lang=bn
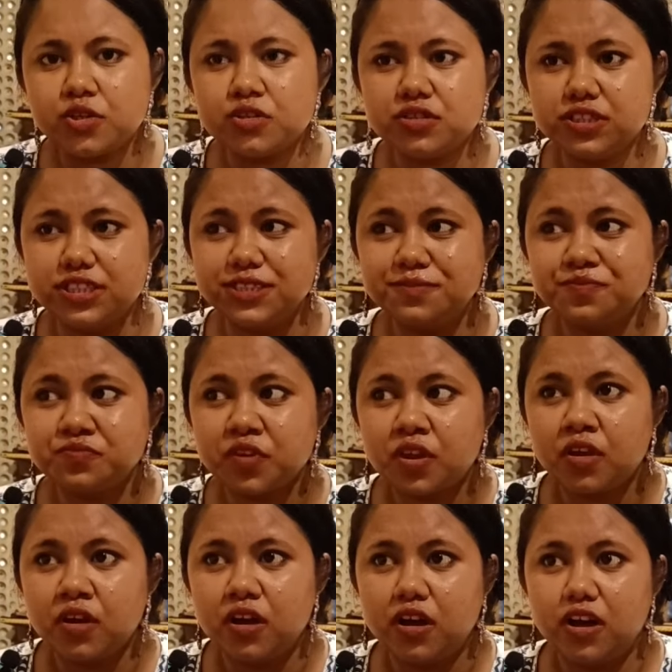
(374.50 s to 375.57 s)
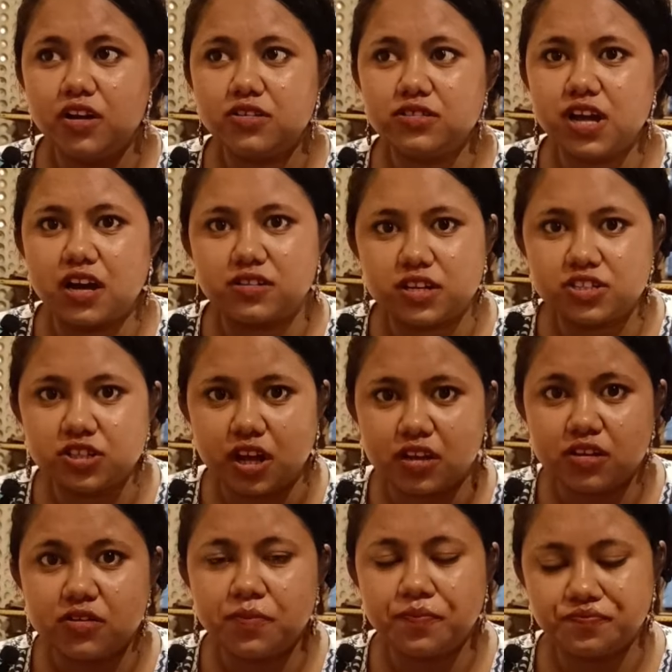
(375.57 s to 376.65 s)
এক ধরনের ডাটা
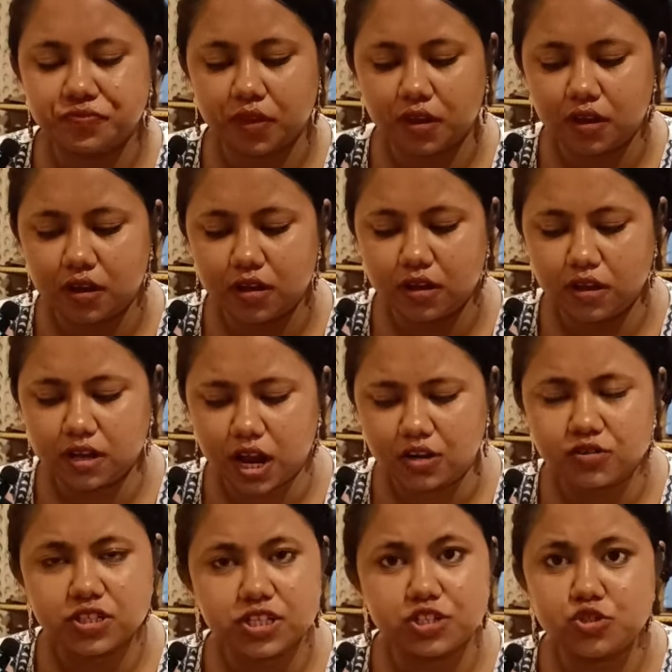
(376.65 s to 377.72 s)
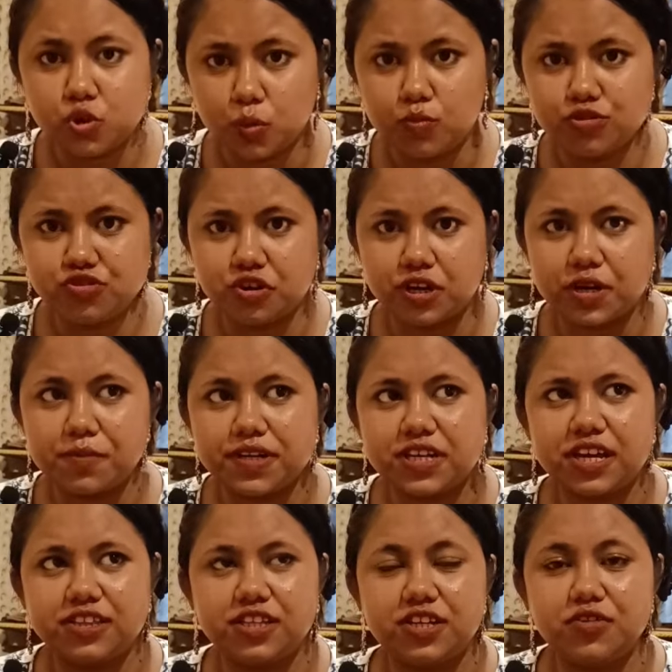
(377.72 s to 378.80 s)
শাক কারণ এটা সবুজ রঙের
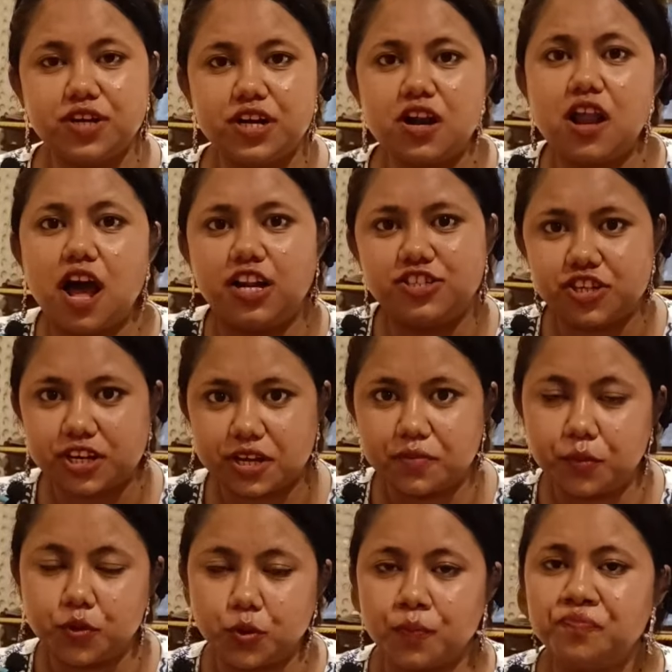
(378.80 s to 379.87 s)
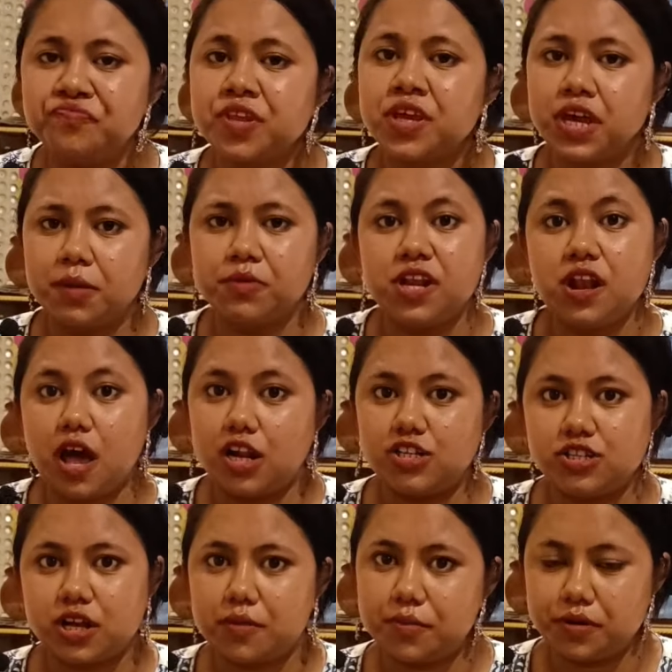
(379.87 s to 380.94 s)
বাট খেতে না অনেকটা লাল শাকের মতো এমনি
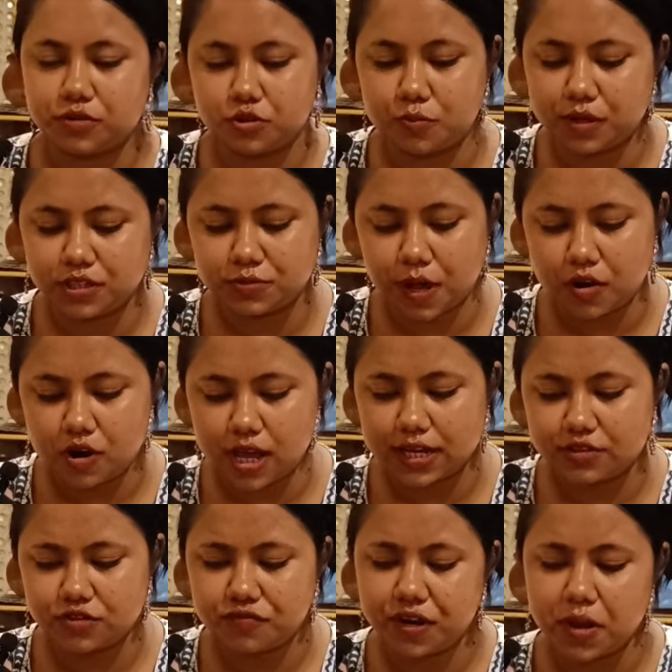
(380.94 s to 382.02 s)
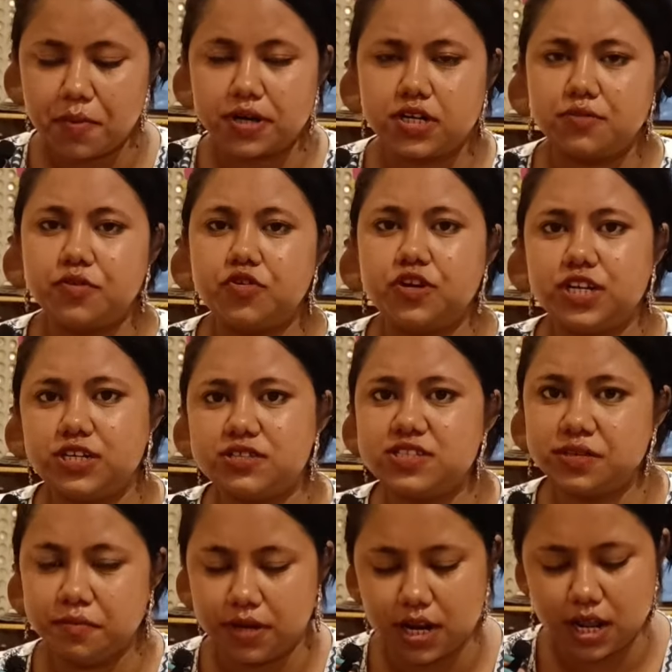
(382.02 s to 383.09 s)
লাল শাক আমার তো বেশ ভালো লাগে তো ফ্লেভারটা আমার অনেকটা
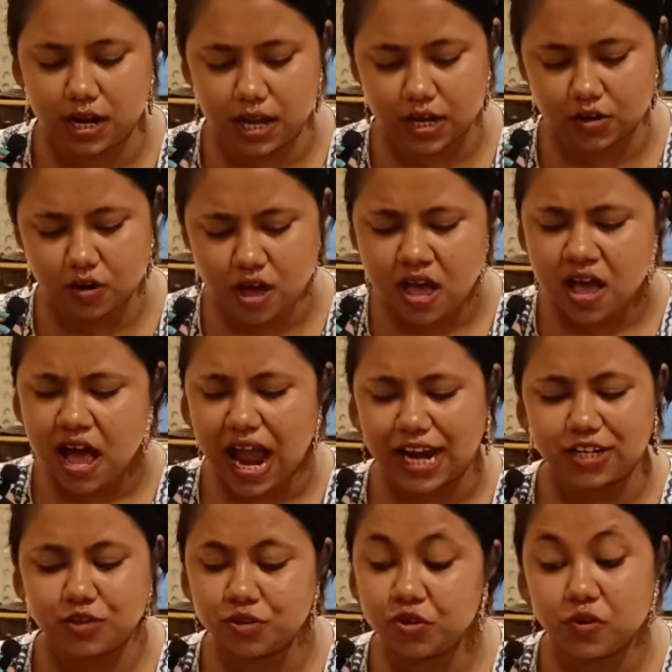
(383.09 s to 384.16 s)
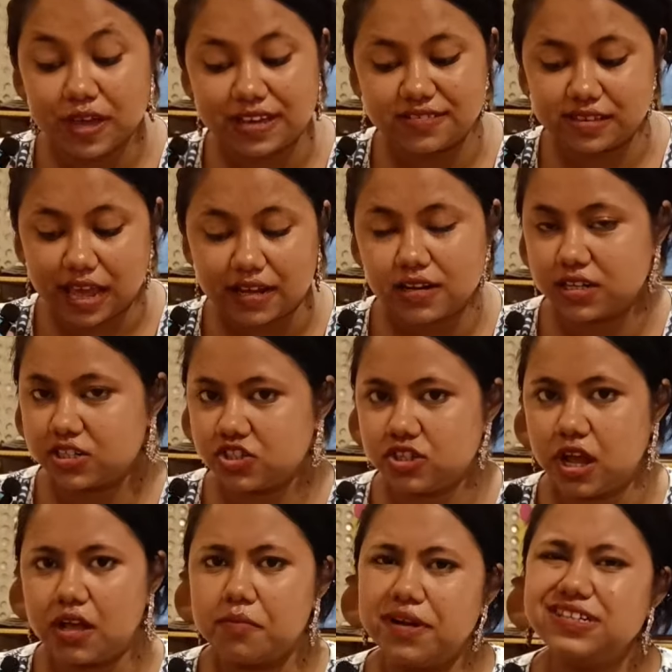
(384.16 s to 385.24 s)
সিমিলার লাগলো আই ডোন্ট নো এক্স্যাক্টলি
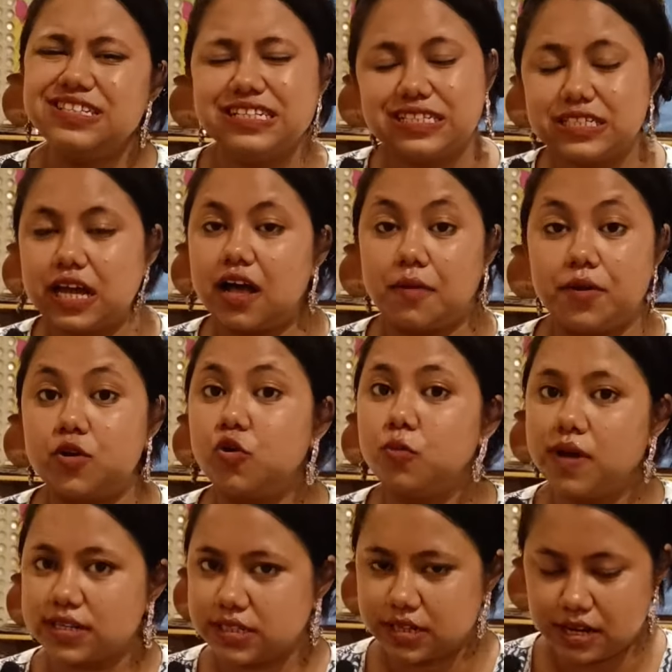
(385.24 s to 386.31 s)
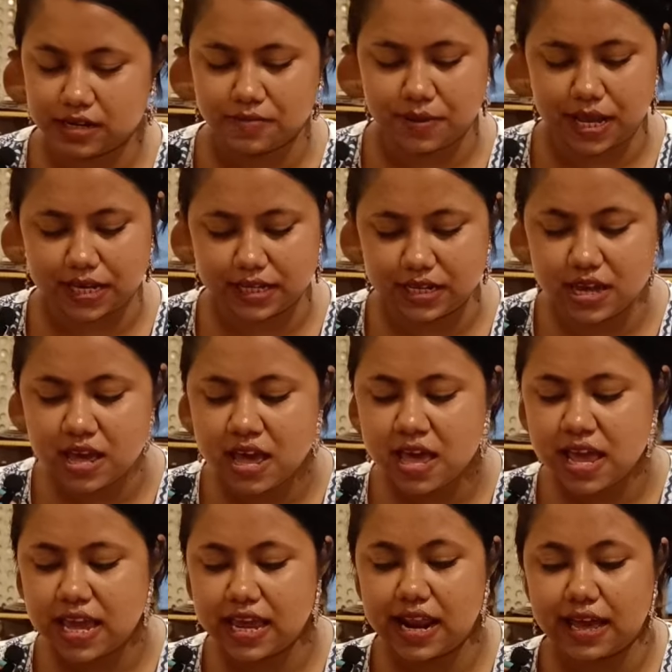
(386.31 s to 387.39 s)
কী শাক বাট ঠিকঠাক আমার খুব একটা খারাপ লাগেনি
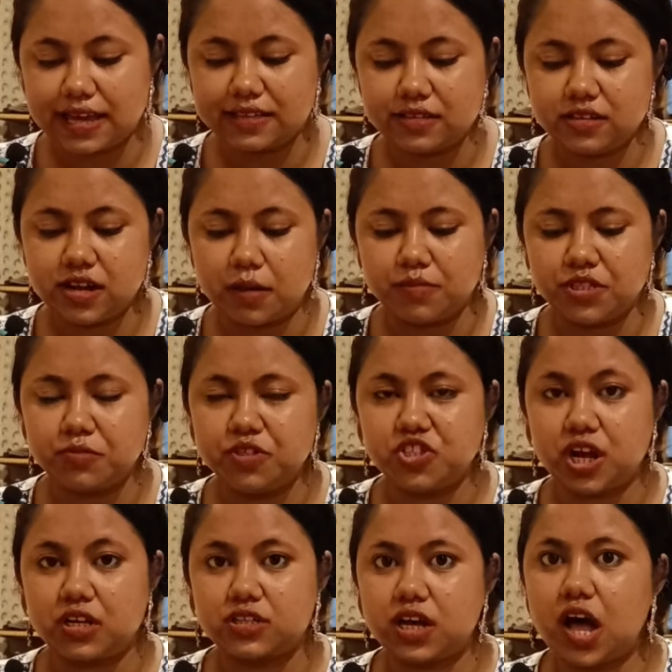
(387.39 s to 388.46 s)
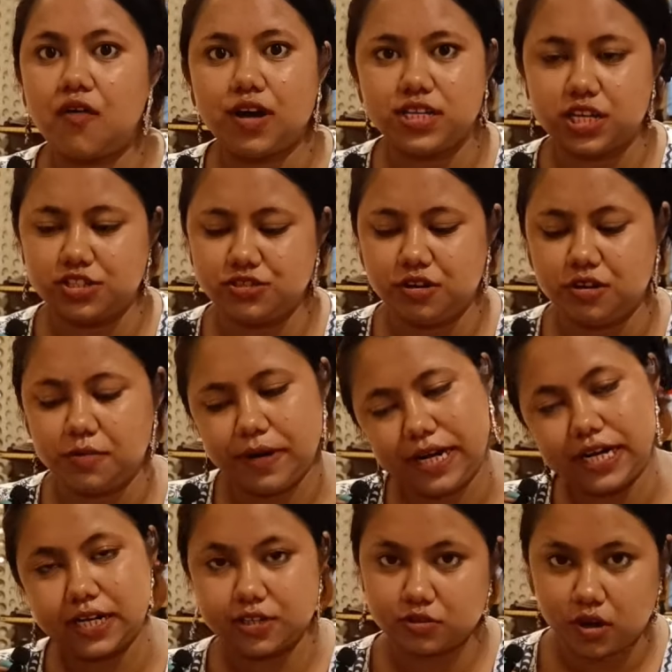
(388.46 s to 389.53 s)
এর আগের দিন রামশ্যামের শাকটা খাওয়াই যাচ্ছিল না
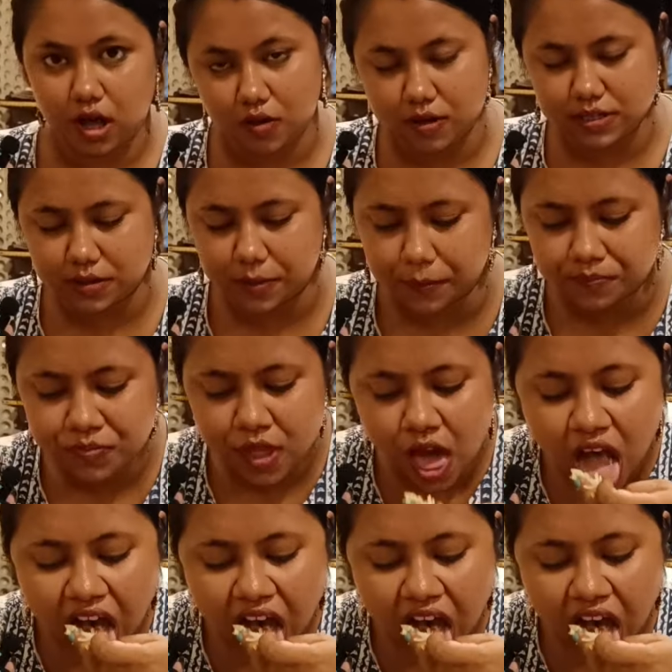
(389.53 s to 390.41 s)
বাট এটা কিন্তু খাওয়া যায়